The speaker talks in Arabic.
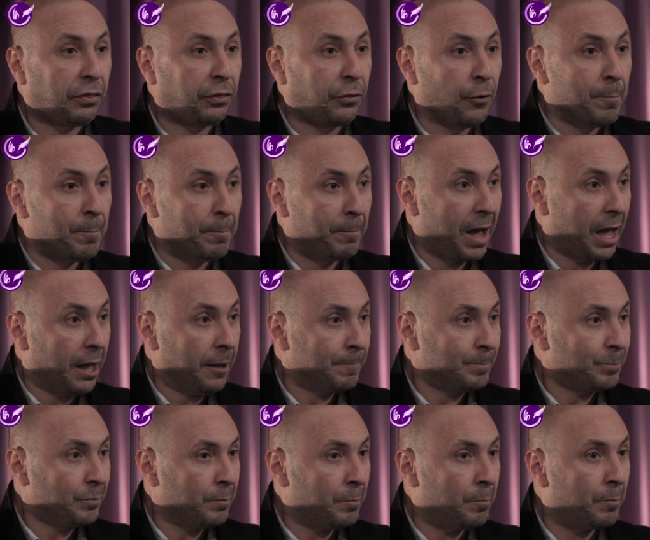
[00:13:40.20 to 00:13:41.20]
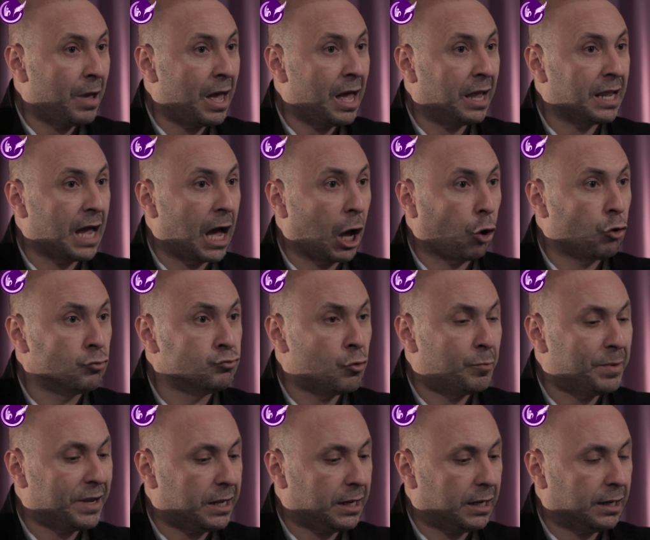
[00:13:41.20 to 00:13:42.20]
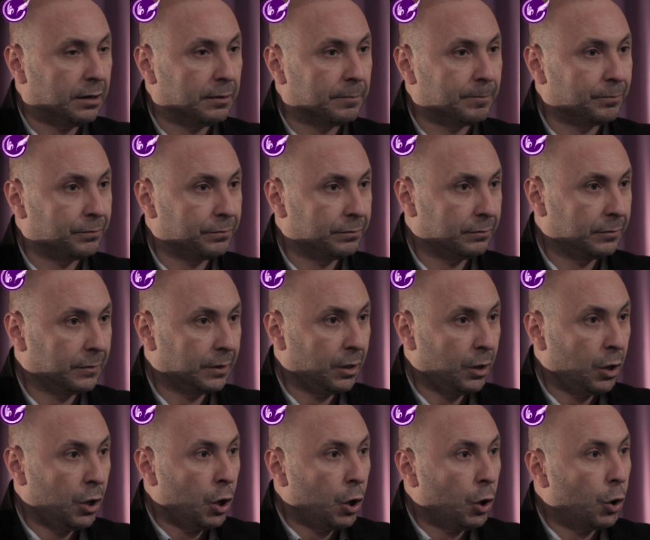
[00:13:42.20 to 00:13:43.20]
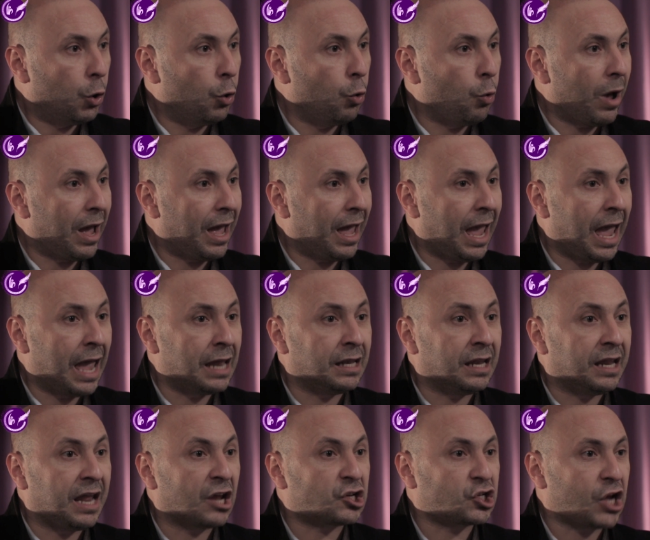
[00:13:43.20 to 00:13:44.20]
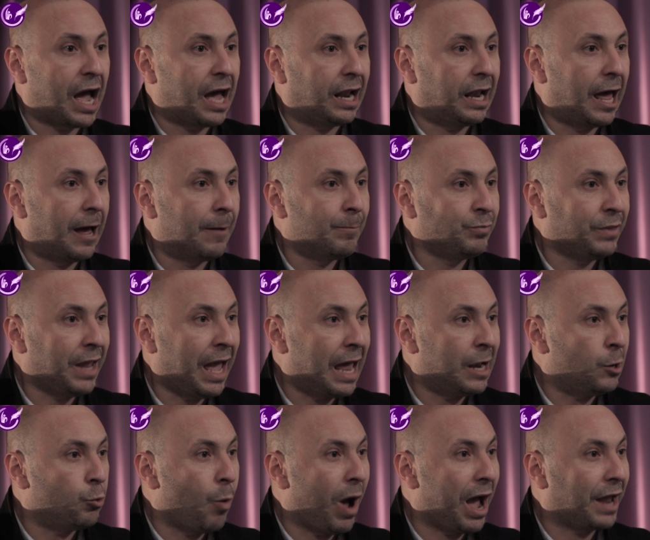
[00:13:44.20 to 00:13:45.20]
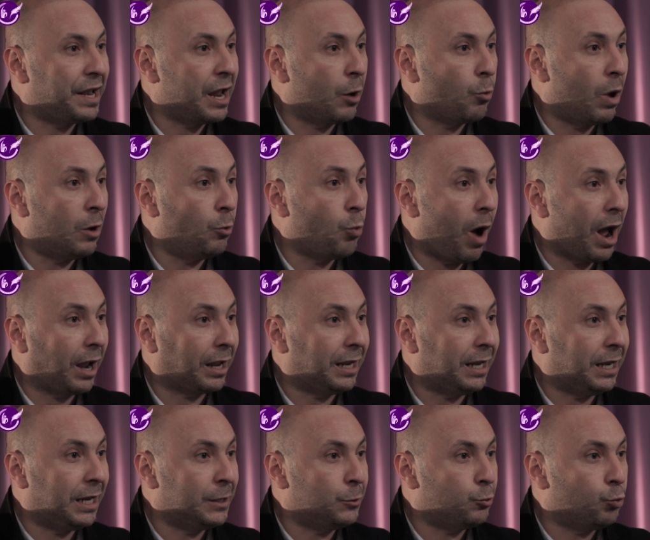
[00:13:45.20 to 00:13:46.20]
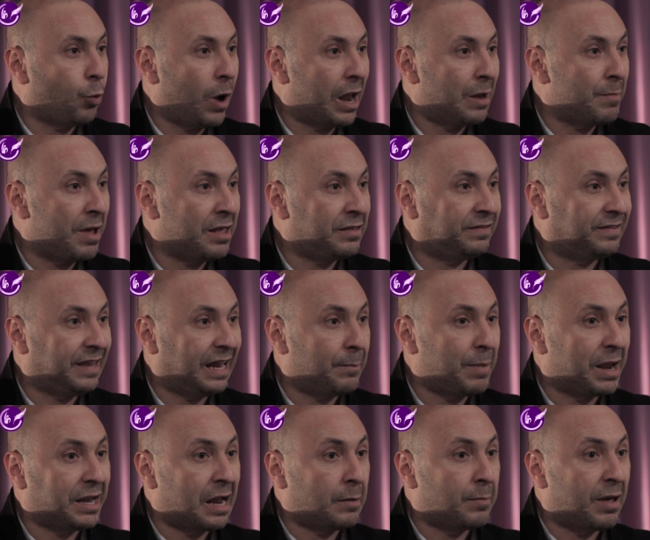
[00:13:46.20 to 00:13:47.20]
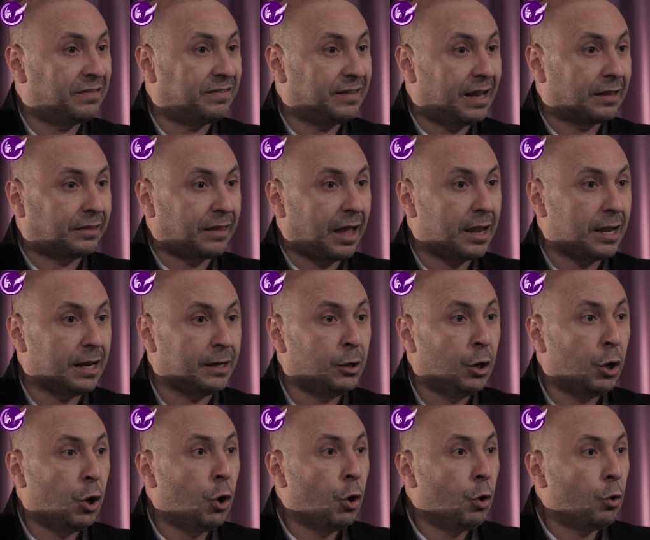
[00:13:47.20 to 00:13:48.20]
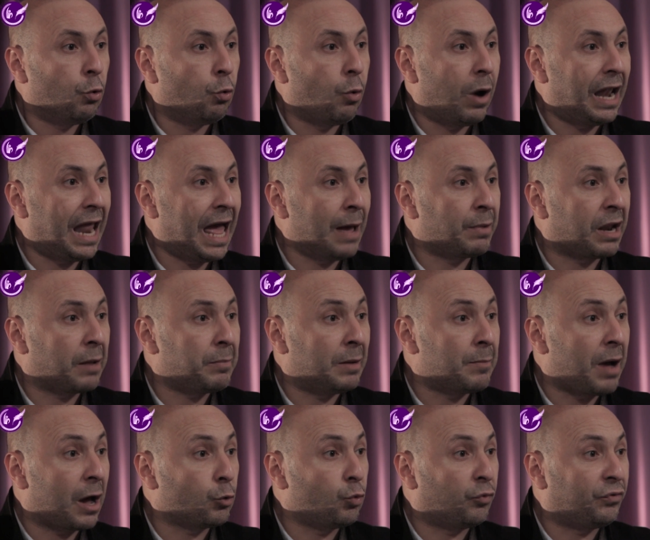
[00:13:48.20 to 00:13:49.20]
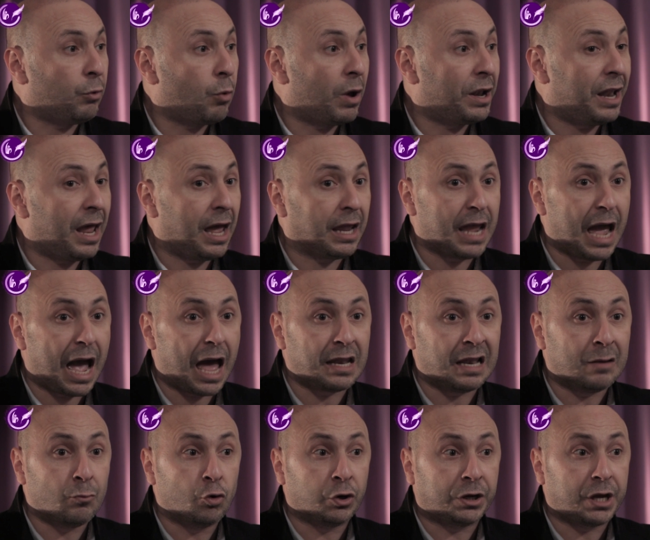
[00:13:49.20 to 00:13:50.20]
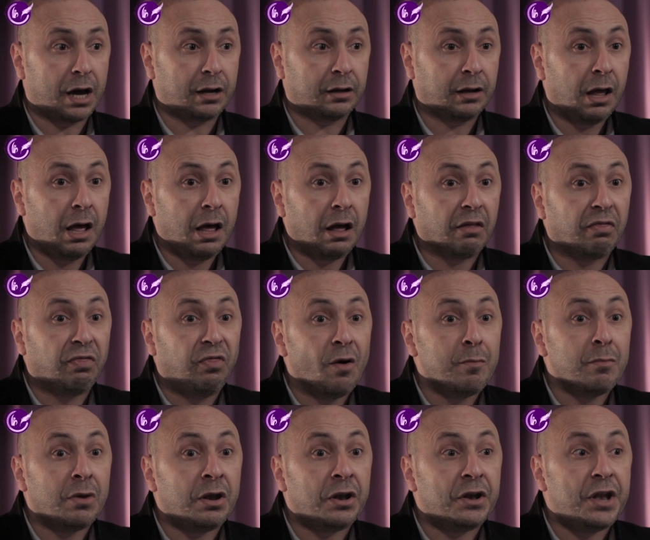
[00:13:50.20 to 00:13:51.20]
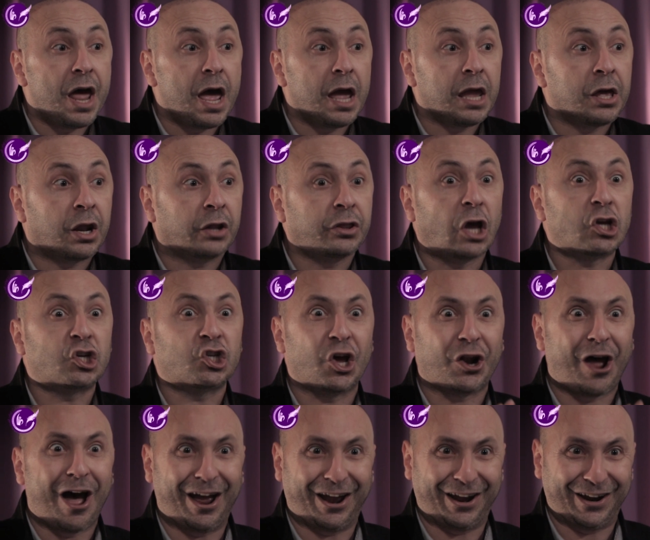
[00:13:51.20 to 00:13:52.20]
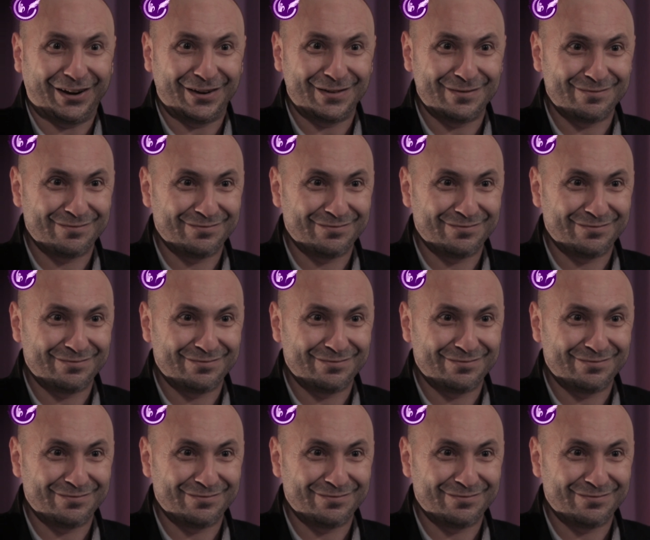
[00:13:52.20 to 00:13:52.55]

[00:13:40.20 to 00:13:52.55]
ثم ما يقوم به هو ان يجعل الوعد والوعيد والمنزل بين المنزلتين والامر بالمعروف والنهي عن المنكر ضمن دائره الشرائع